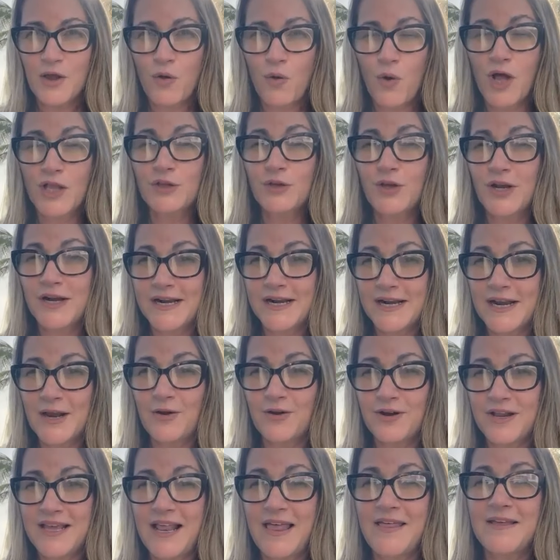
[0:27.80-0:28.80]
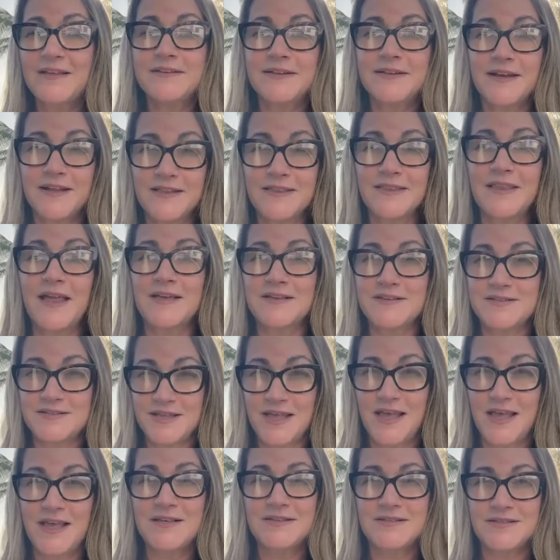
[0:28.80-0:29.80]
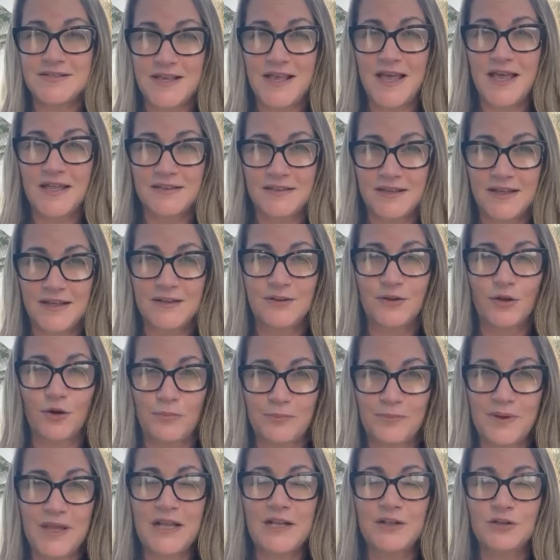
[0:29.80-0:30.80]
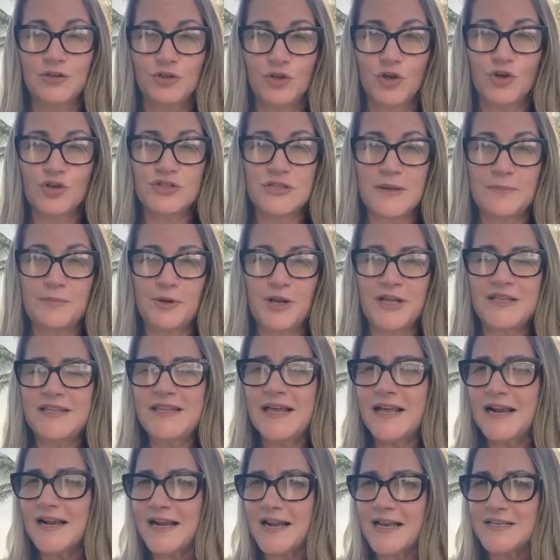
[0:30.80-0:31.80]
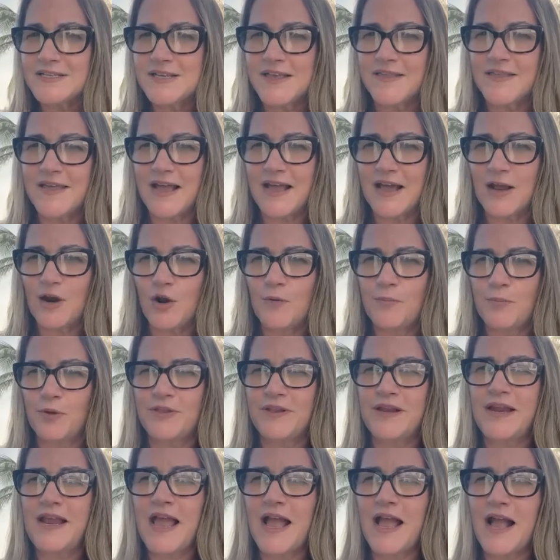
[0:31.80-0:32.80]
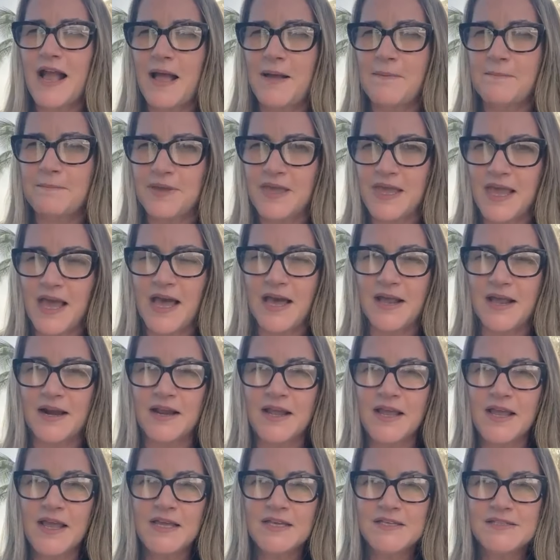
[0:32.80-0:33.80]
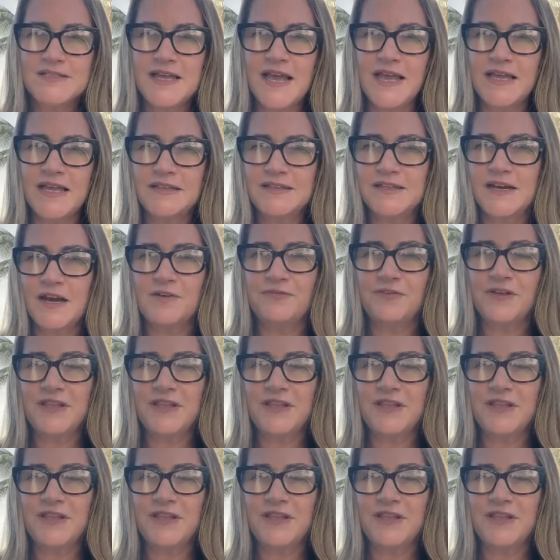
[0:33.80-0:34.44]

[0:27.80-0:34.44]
cuando el récord era de 36 días del 2012. Pero esta racha de calor podría cambiar ya entre el